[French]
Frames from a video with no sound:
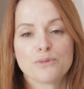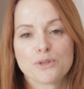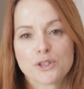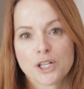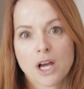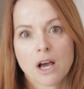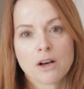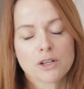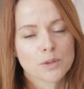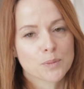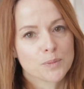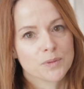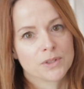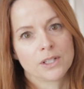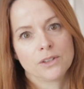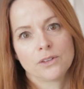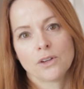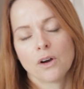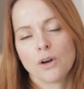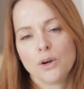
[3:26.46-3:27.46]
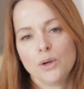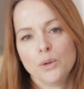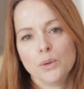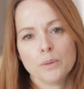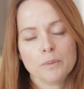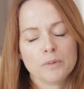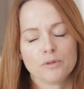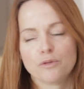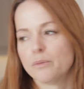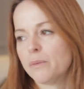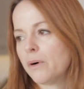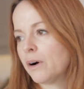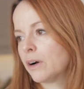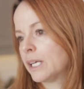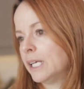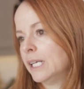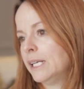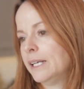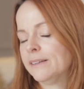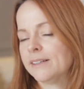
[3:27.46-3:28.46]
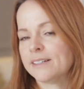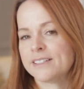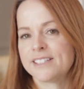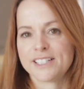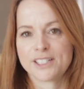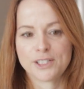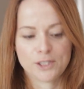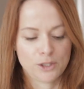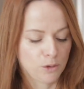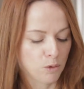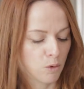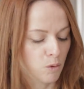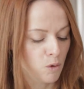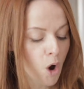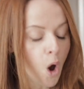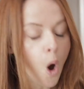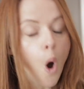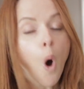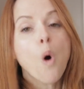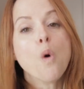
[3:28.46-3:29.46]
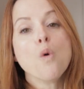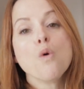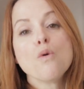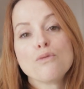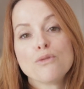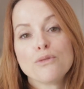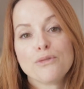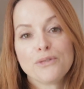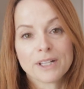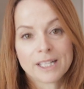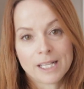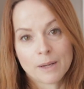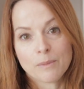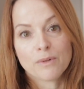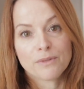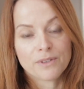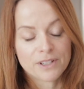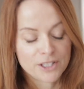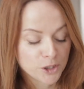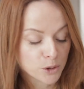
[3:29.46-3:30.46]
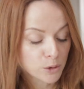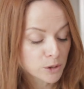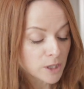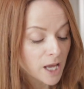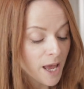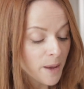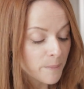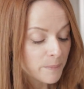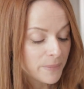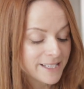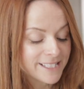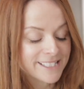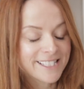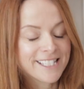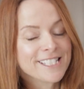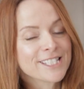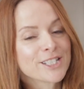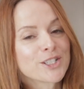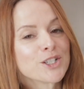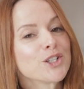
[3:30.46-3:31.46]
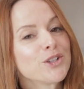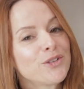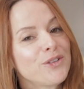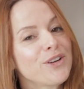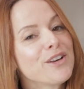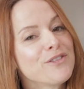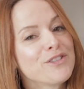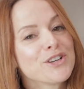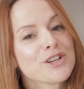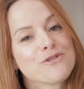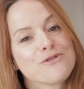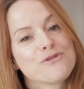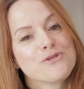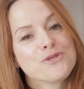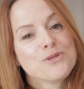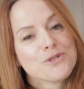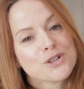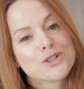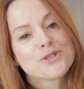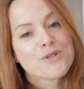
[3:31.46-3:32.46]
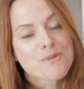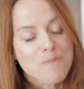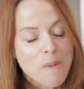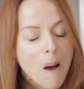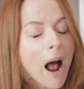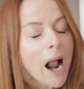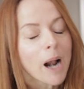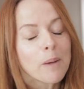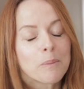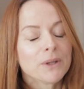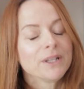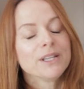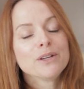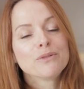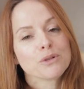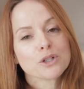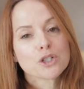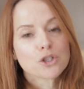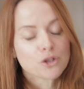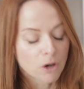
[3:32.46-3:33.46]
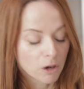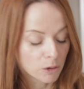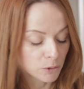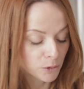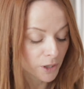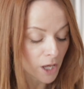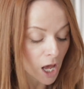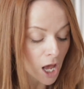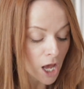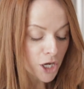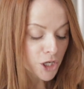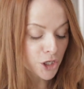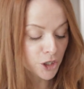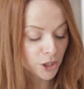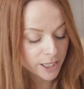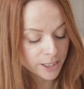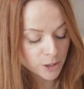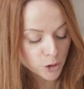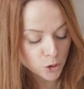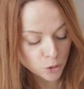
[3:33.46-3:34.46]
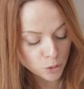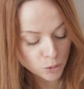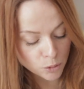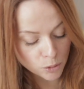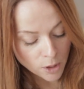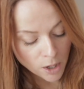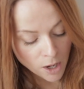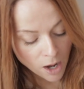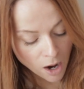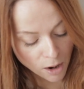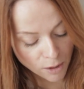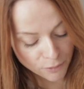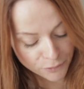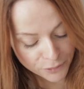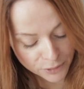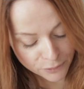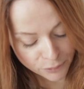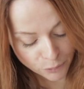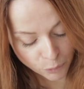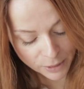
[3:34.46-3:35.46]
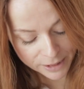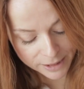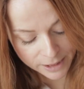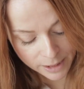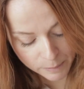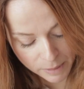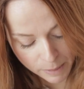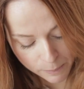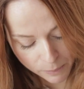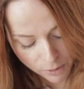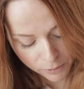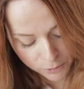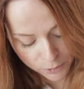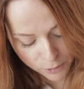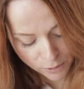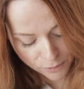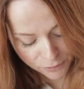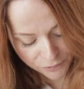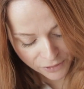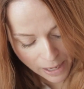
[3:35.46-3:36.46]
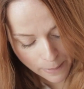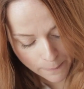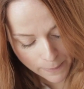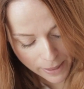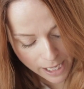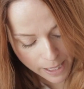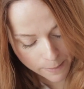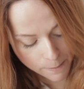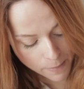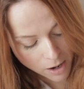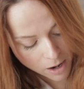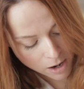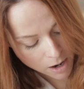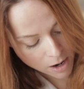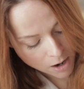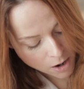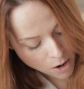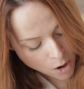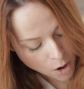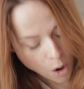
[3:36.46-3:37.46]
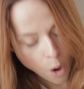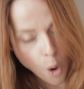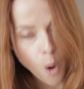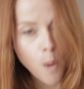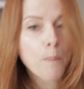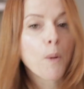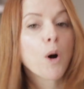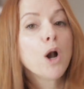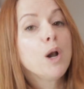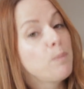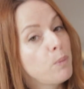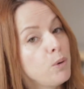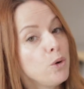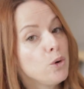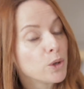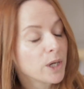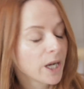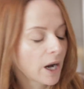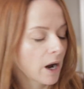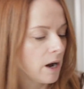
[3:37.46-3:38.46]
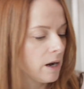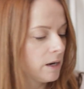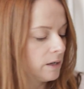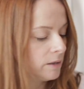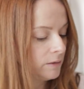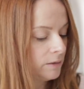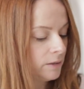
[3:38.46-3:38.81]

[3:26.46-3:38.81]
vous jasent, vous êtes dans l'une, vous manquez l'intersection, ou vous faites la mauvaise chose. Ben, c'est ce que je fais avec vous. Je vous parle, puis des fois, je suis dans l'une. J'aurais dû, en fait, fouetter mes blancs d'œufs à même un bol plus grand.